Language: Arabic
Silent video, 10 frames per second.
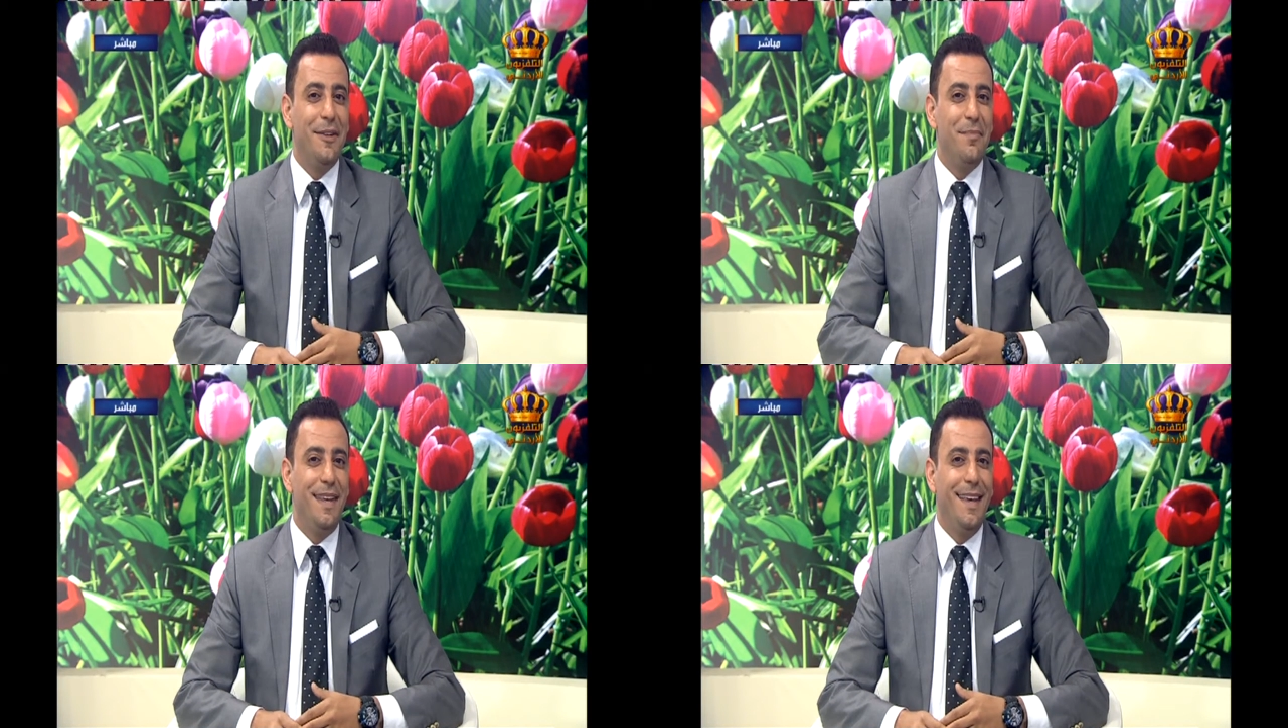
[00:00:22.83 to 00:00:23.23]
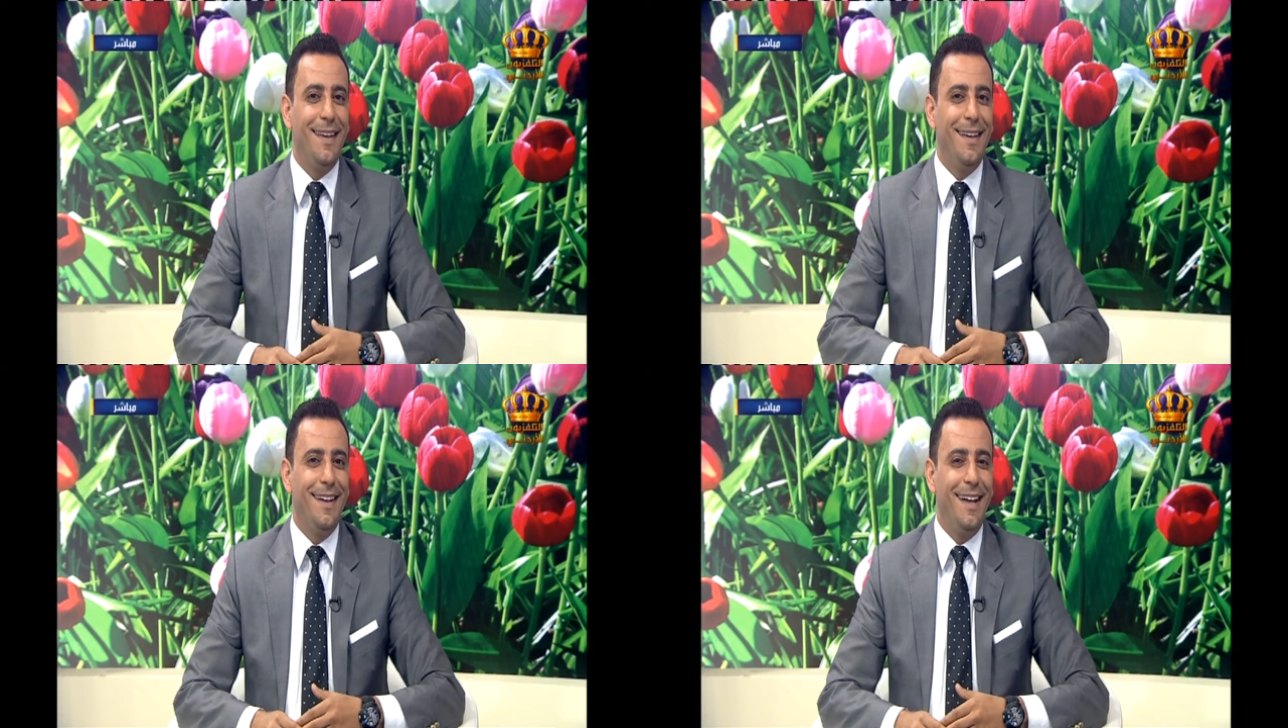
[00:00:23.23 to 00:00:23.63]

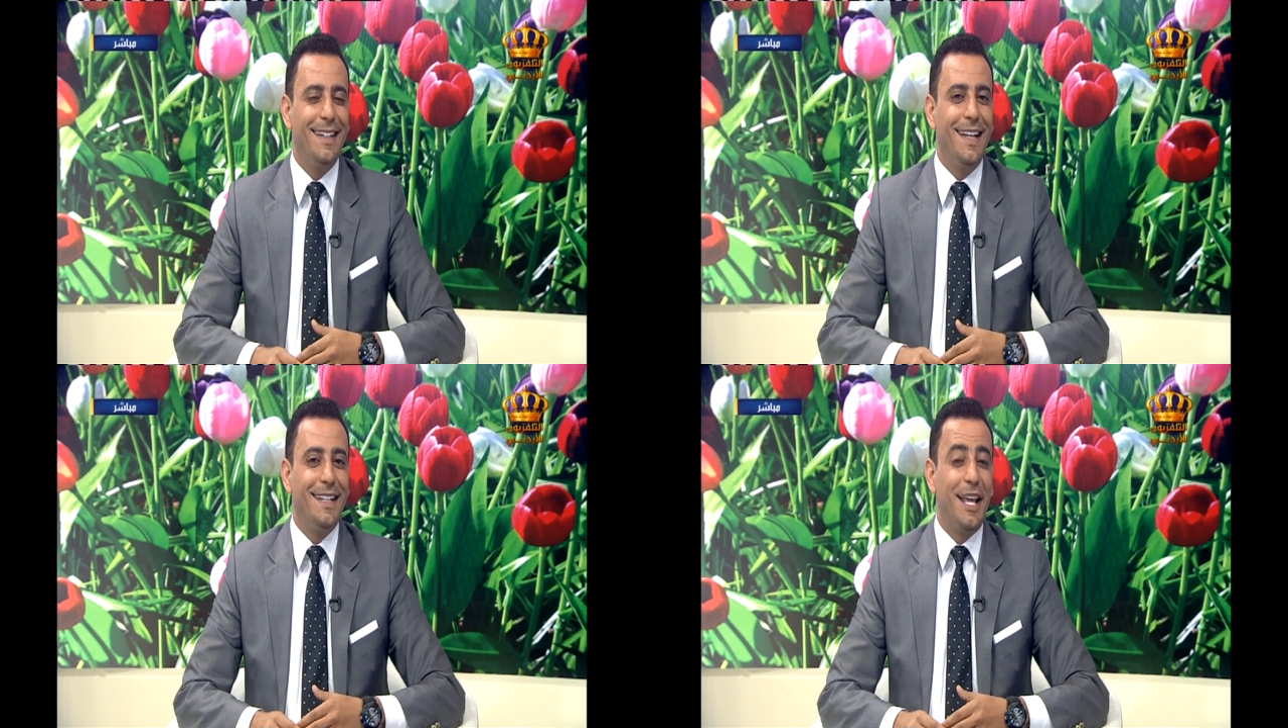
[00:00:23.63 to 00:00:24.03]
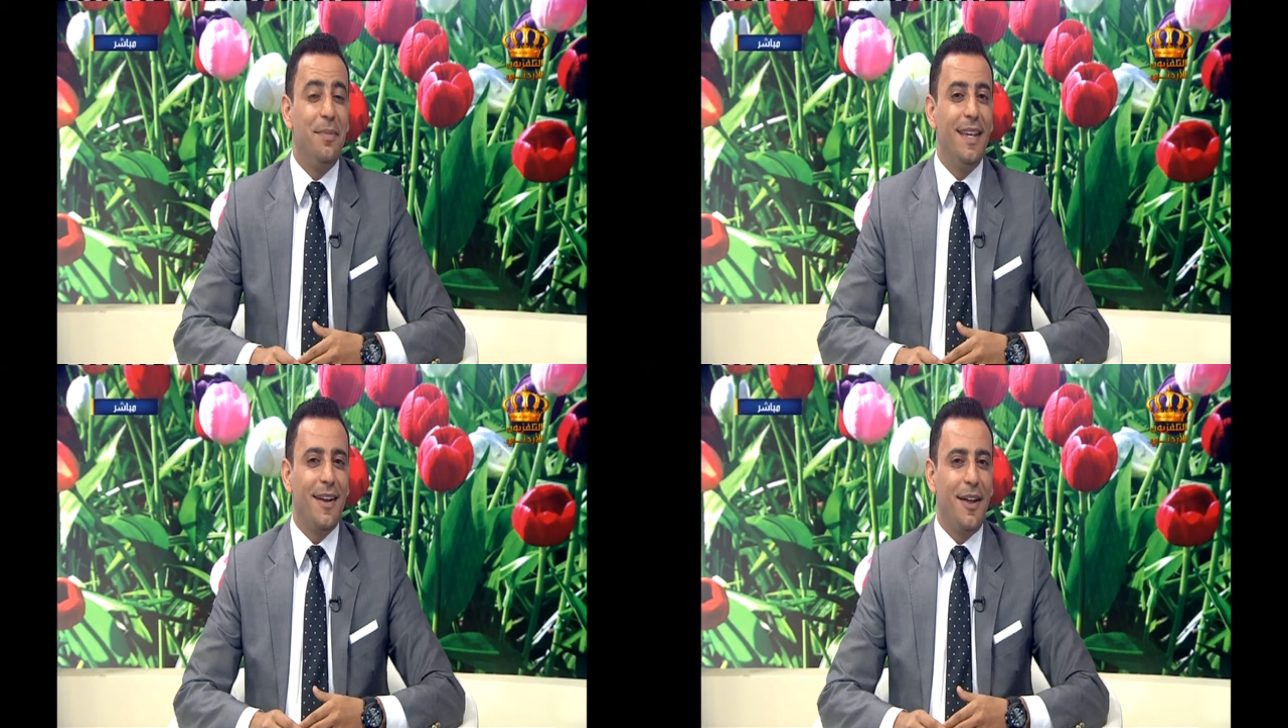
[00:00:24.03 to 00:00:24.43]
بأعداد
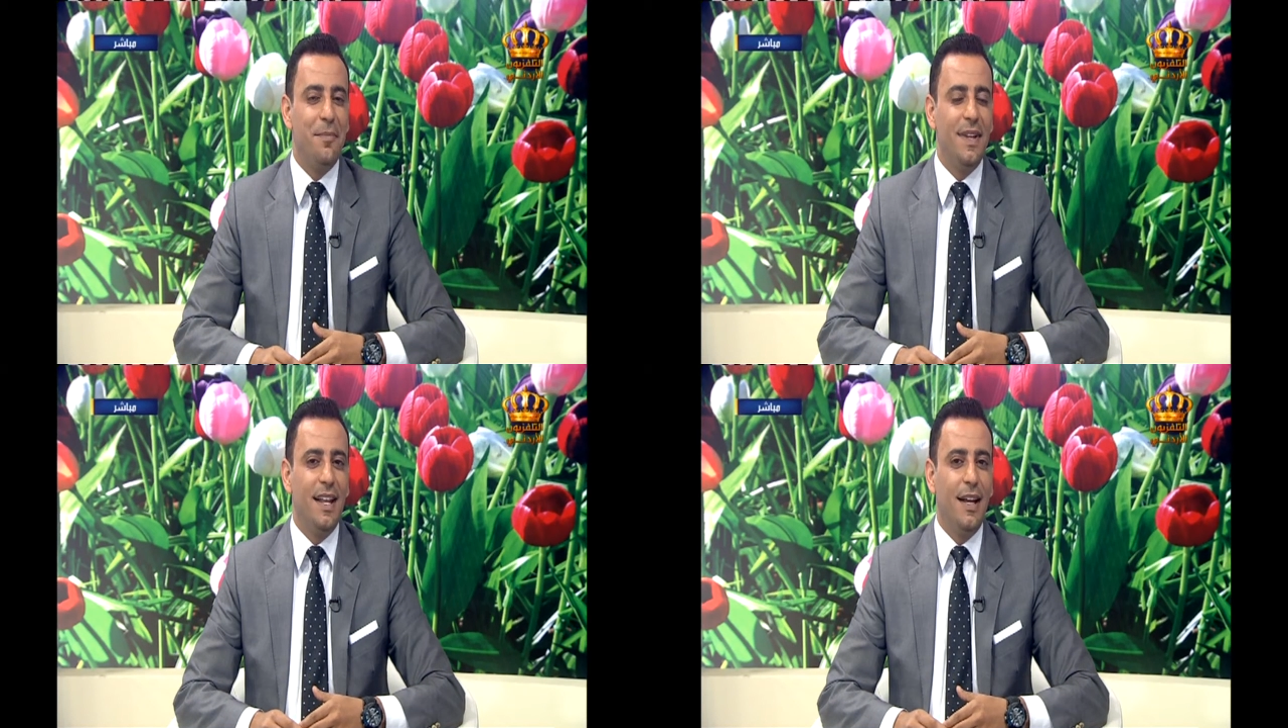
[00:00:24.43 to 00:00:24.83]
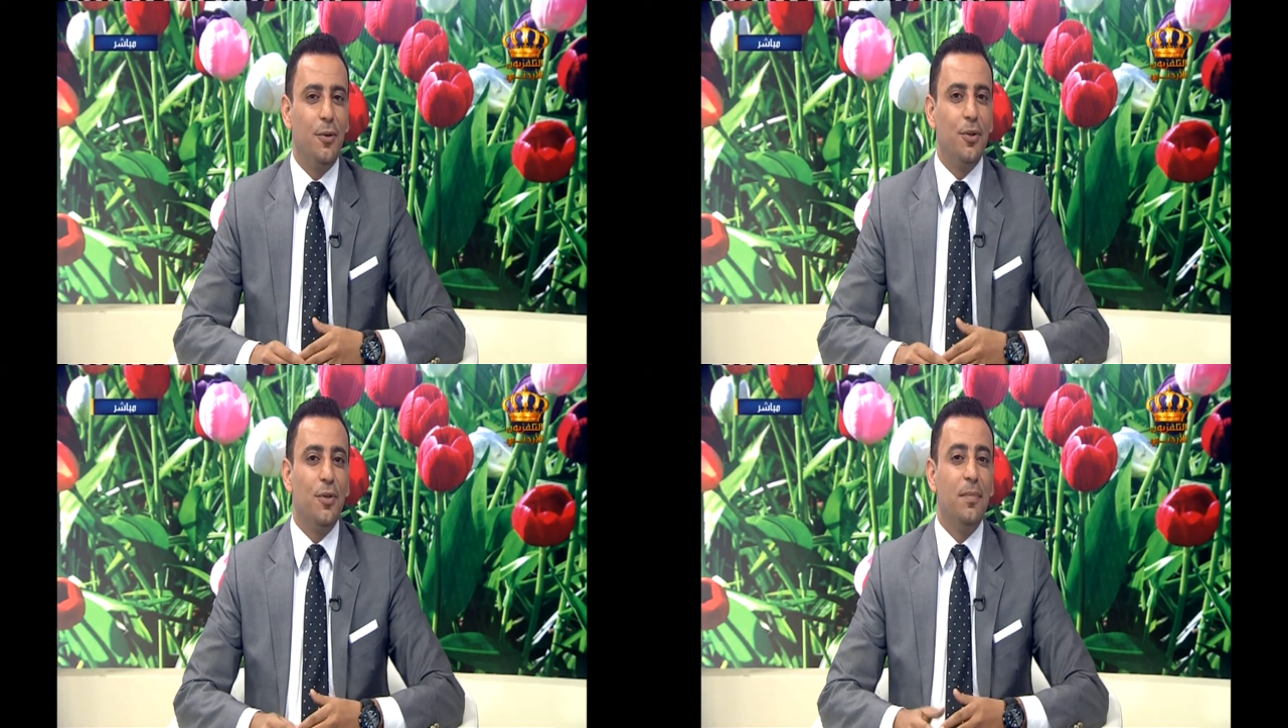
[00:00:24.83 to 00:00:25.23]
كبيرة من
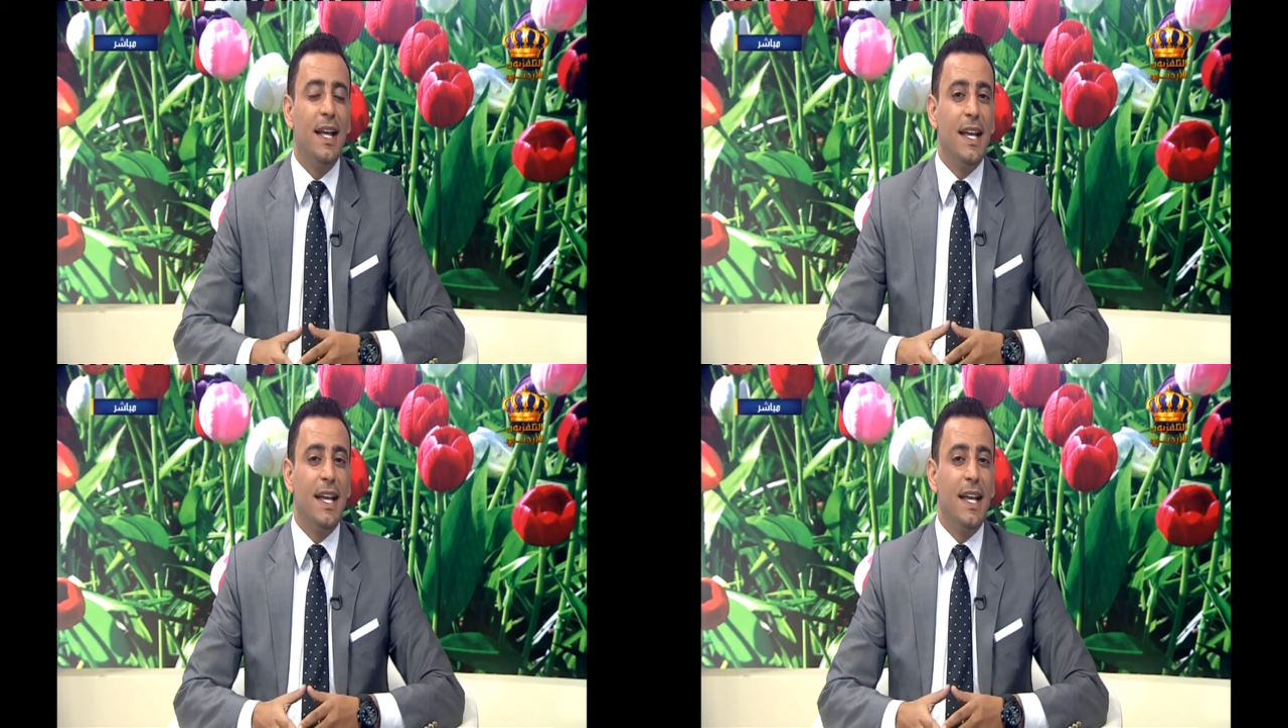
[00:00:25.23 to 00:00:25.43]
الكتب